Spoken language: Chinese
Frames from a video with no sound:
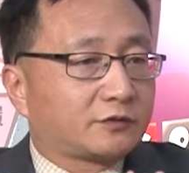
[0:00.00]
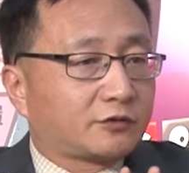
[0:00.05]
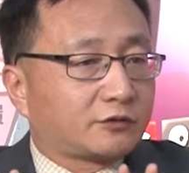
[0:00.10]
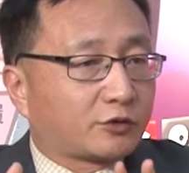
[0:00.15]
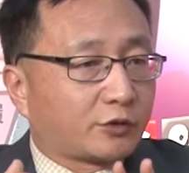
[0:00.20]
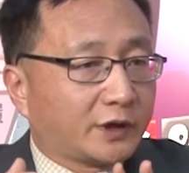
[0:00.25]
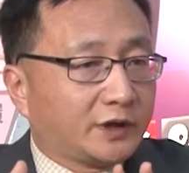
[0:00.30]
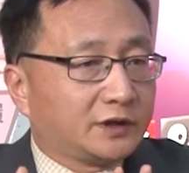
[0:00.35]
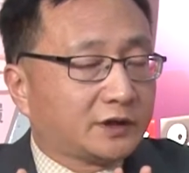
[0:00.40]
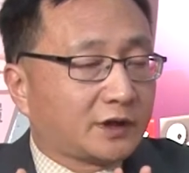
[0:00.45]

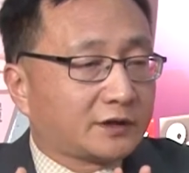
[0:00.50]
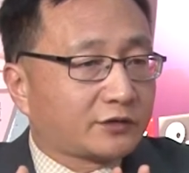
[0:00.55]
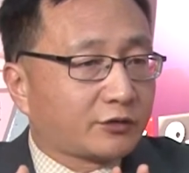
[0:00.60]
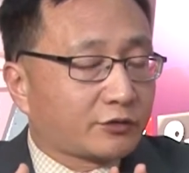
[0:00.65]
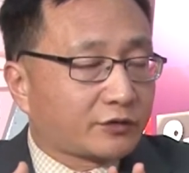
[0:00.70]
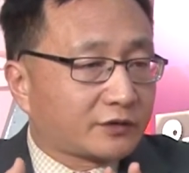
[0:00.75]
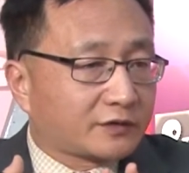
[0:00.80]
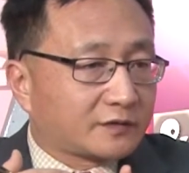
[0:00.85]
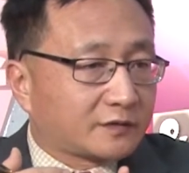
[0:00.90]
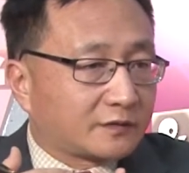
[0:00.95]
所以呢，就
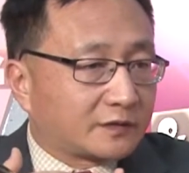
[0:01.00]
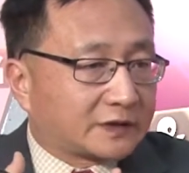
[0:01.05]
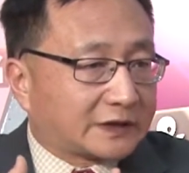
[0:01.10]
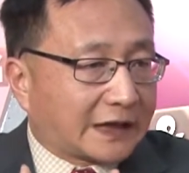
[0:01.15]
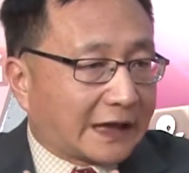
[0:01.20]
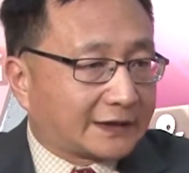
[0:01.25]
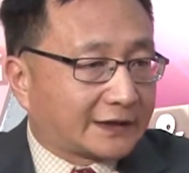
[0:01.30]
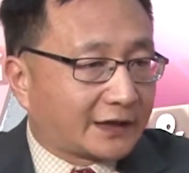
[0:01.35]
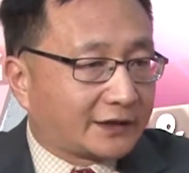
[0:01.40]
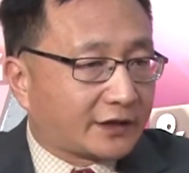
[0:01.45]
是
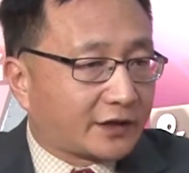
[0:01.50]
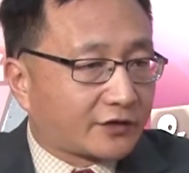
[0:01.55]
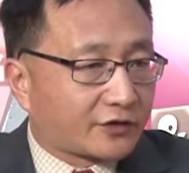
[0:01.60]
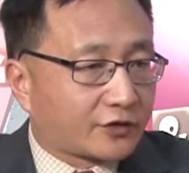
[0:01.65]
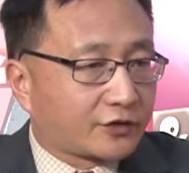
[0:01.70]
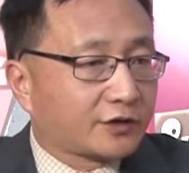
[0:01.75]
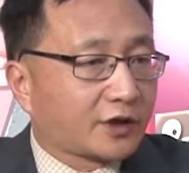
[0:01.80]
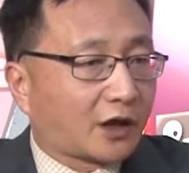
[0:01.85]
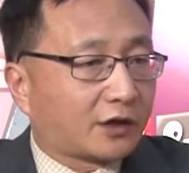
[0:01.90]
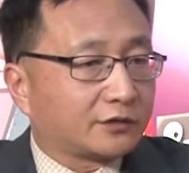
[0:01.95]
大家也
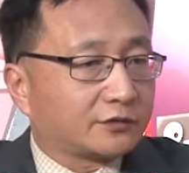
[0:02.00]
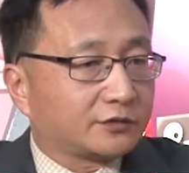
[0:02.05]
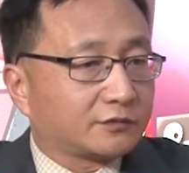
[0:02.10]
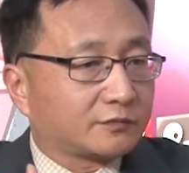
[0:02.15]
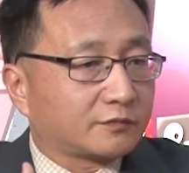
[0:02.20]
知道。